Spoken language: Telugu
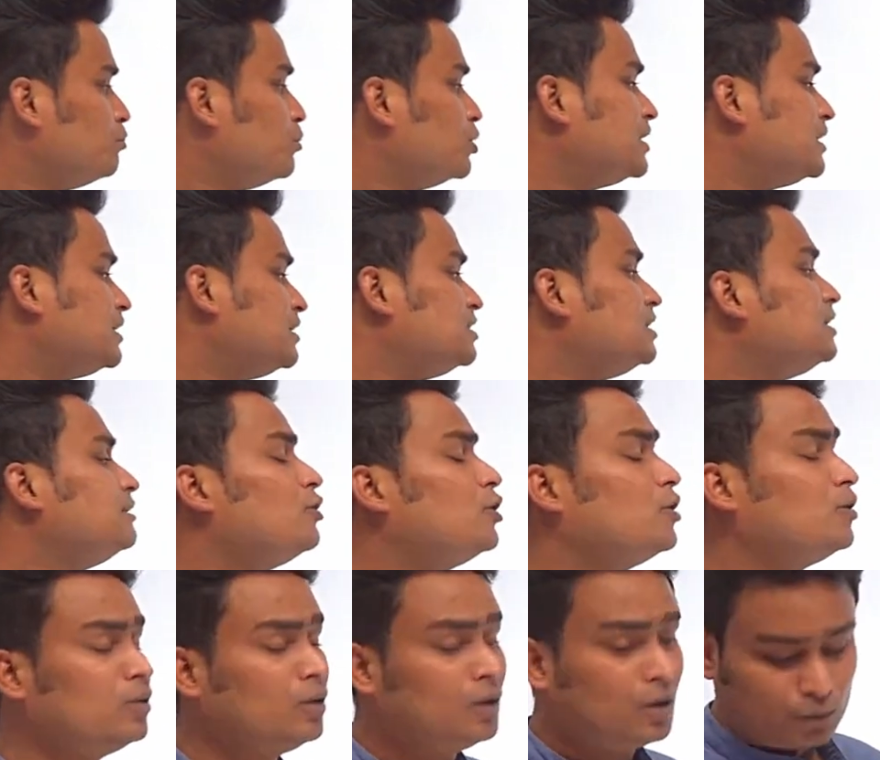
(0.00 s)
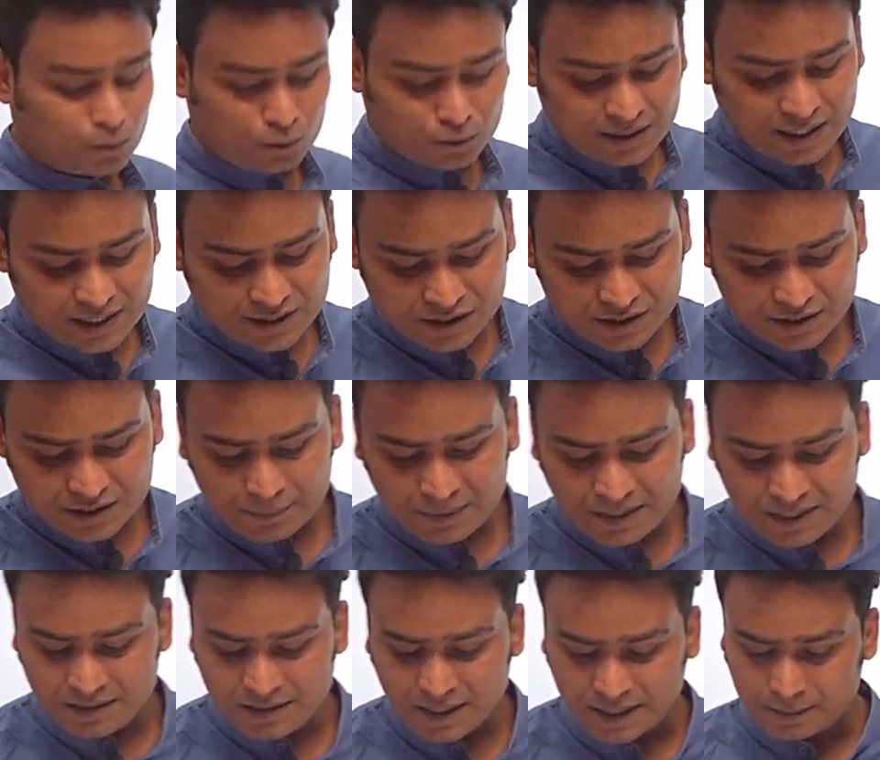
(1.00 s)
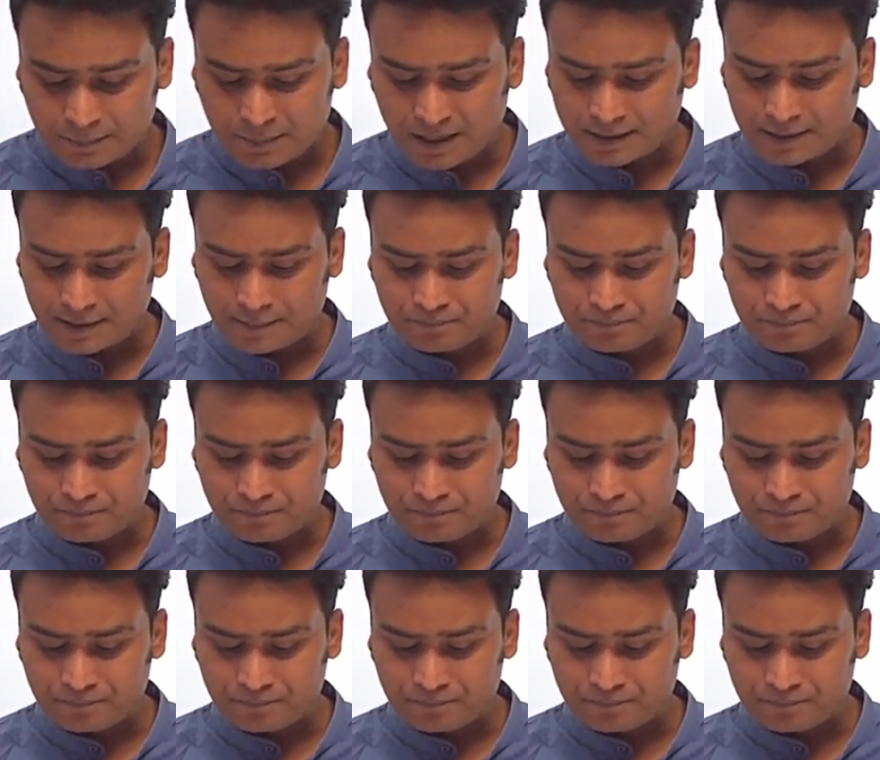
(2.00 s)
మొదటి జీవో ఉద్దేశించబడింది అన్నమాట